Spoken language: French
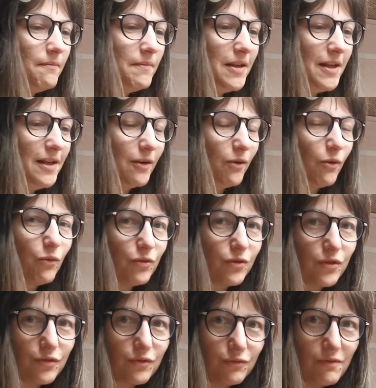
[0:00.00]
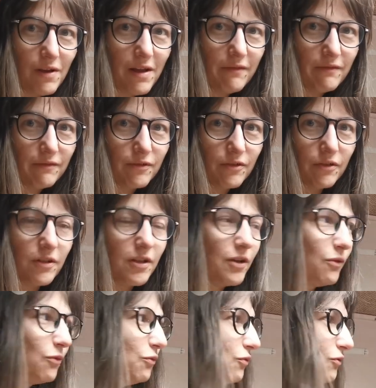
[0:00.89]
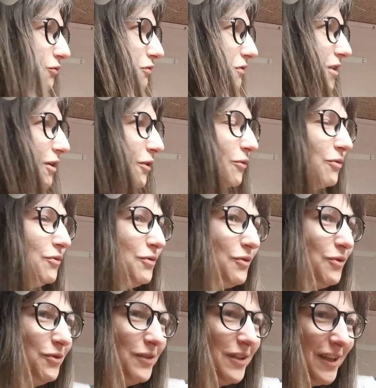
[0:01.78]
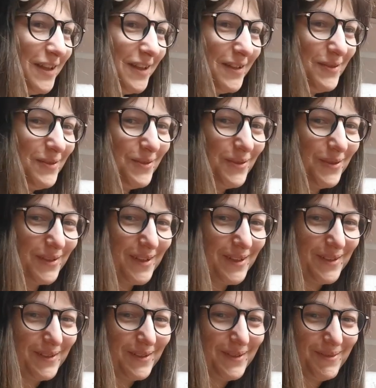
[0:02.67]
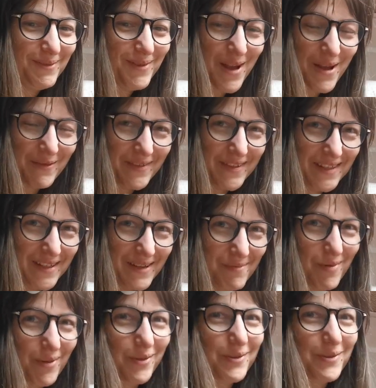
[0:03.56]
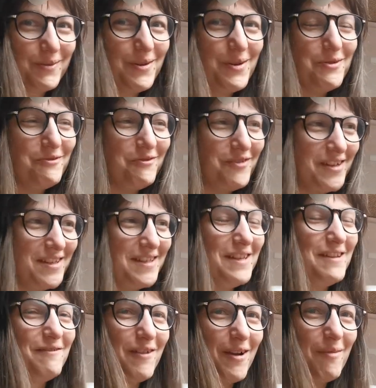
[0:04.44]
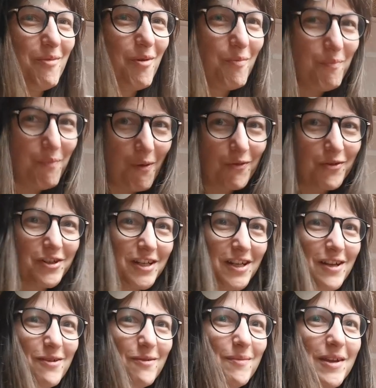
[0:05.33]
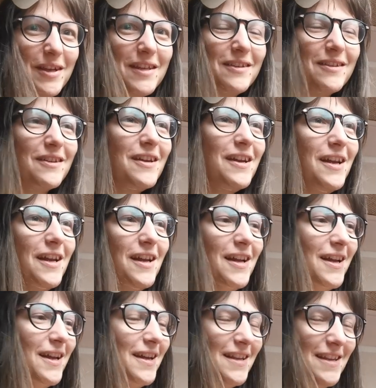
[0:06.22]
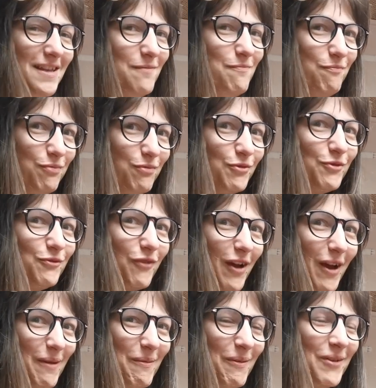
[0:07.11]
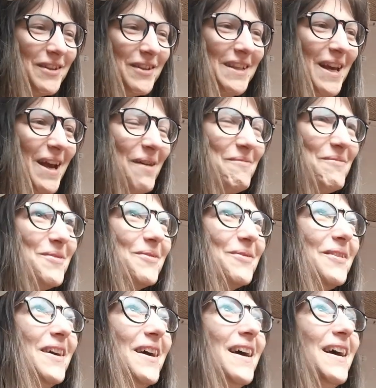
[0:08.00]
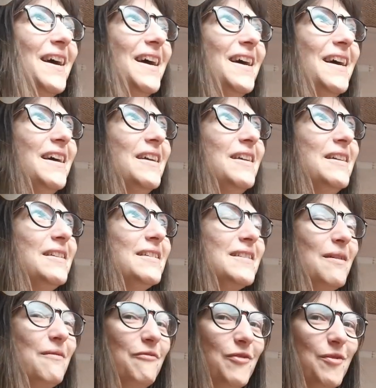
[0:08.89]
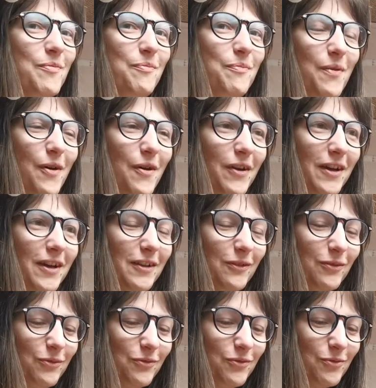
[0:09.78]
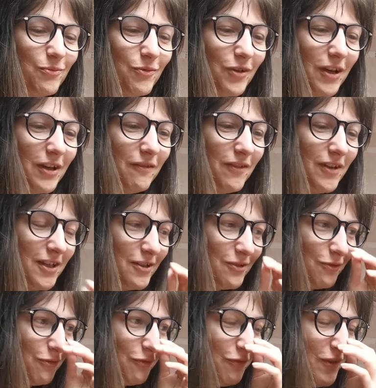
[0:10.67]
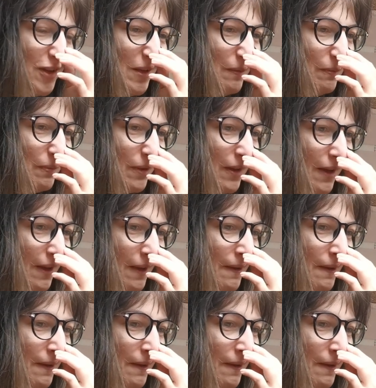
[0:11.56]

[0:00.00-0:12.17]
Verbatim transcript: mais les roues se soulèvent, genre les roues, toutes les roues du côté, du côté se soulèvent, c'est n'importe quoi, le van il est vraiment penché, le mec euh, il pousse vraiment le camion, ça me fait peur et tout, je me réveille, je flippe,